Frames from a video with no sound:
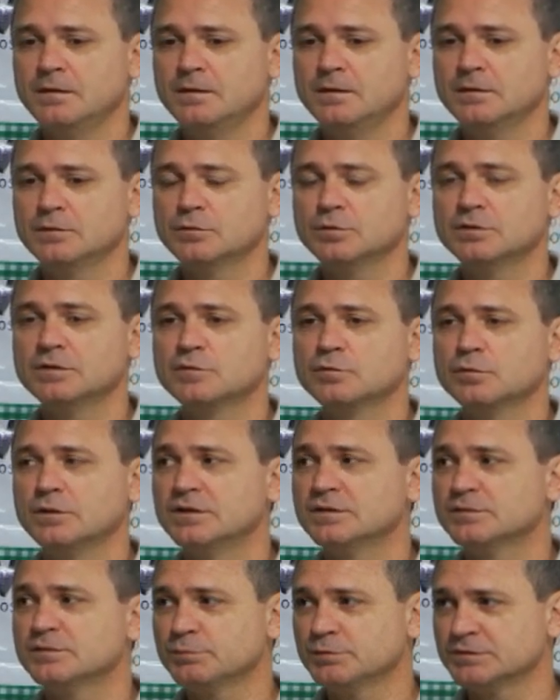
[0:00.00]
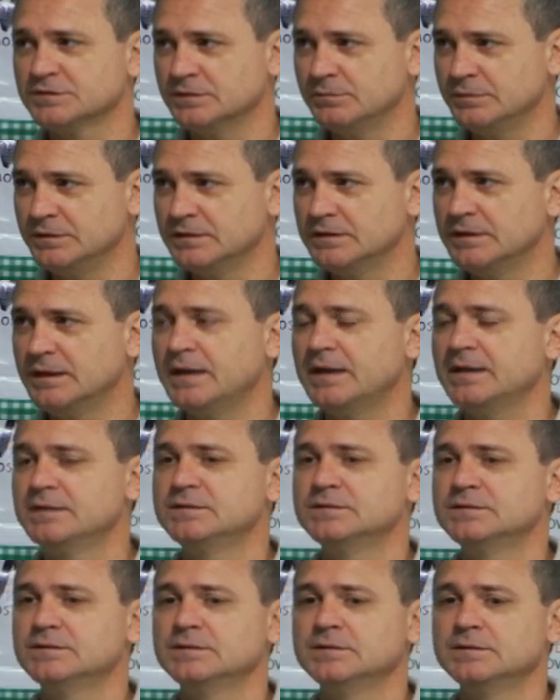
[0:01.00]
toda a sua
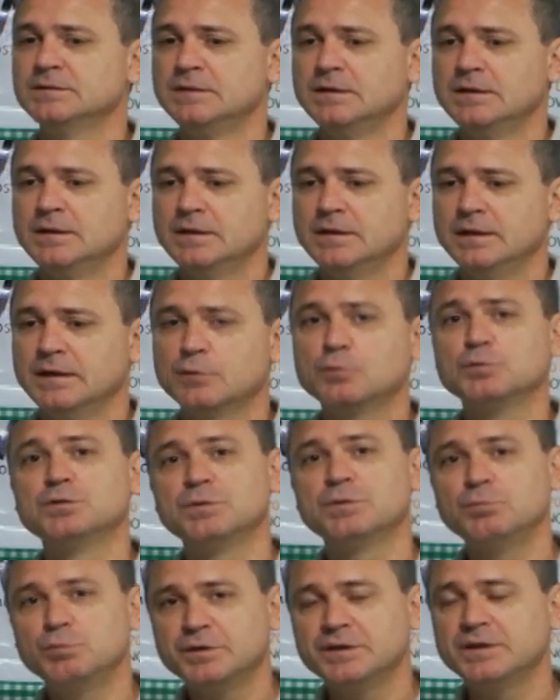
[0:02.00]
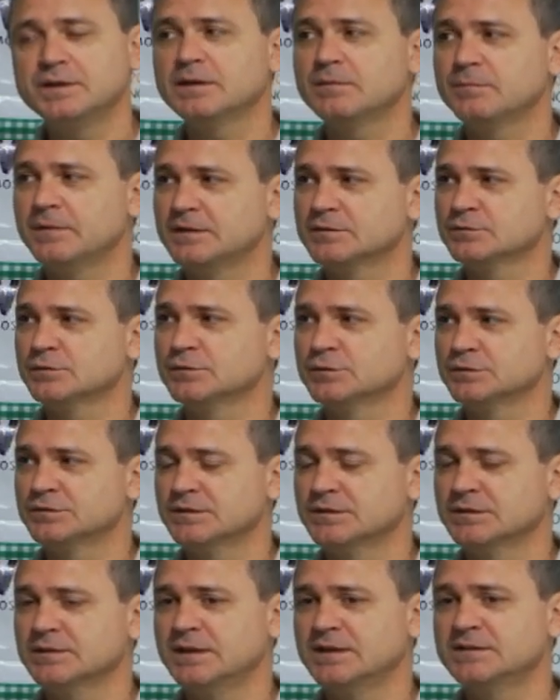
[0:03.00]
responsabilidade é, contribuir ainda mais com a
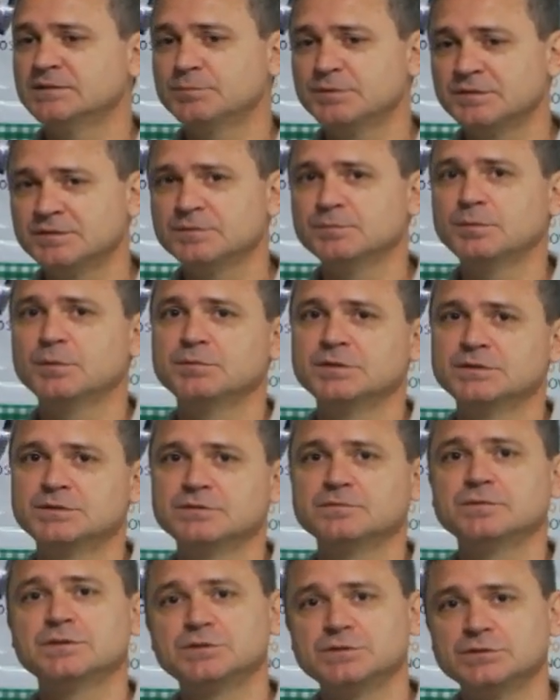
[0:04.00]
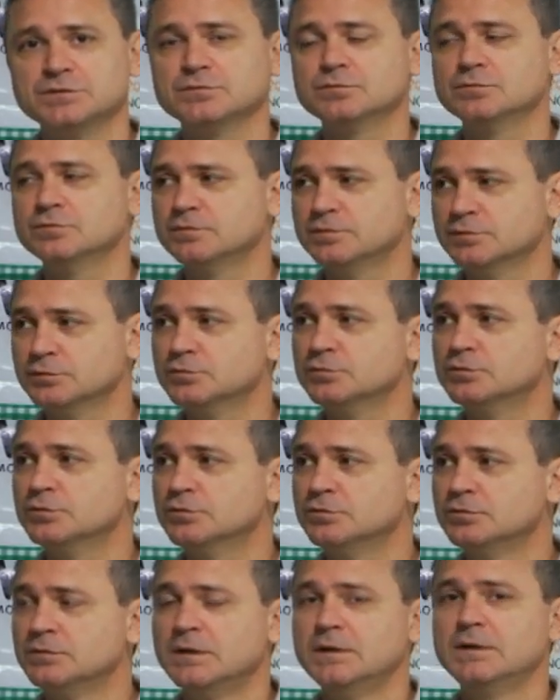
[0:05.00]
sociedade, principalmente investindo no
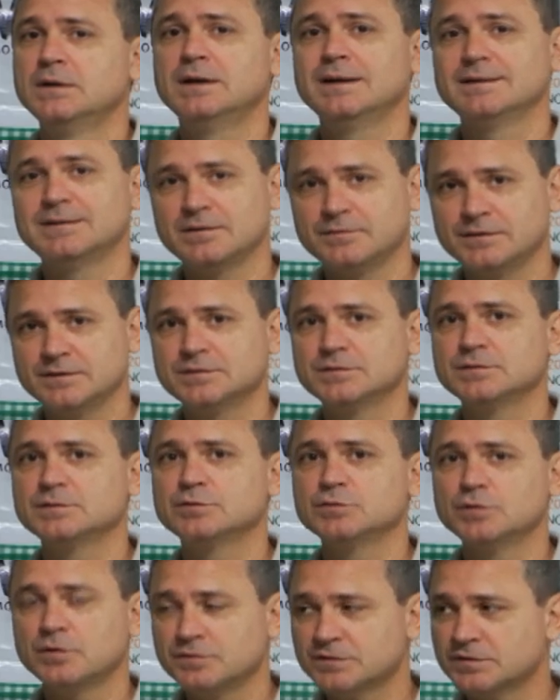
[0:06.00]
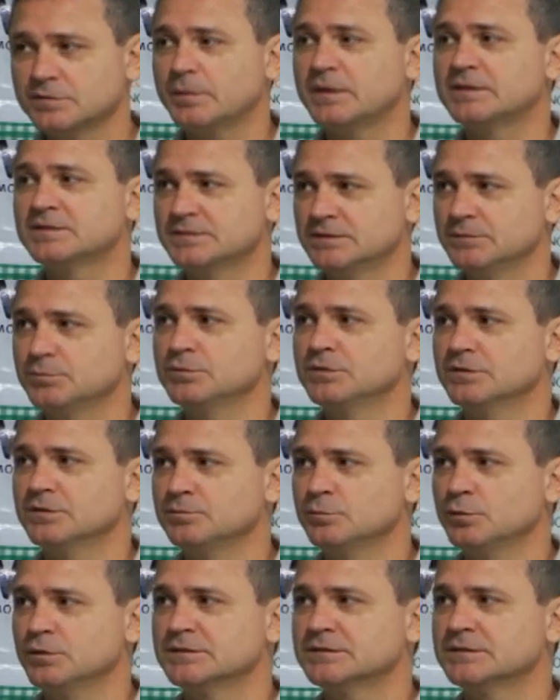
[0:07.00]
futuro através desses jovens que participam das
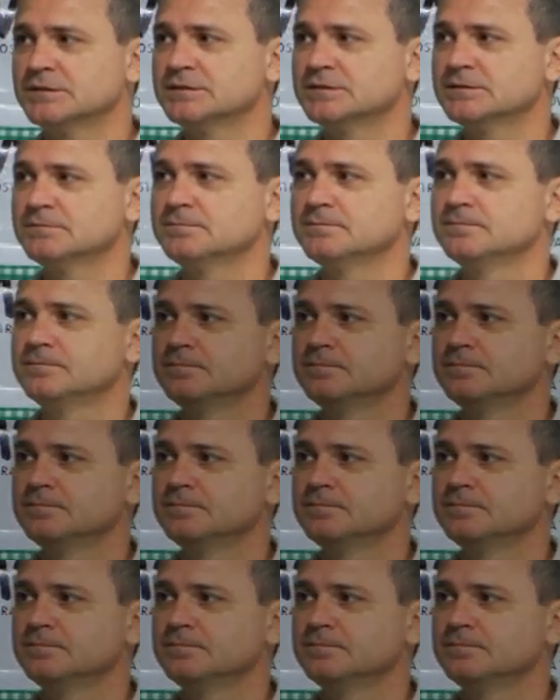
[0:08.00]
mostras.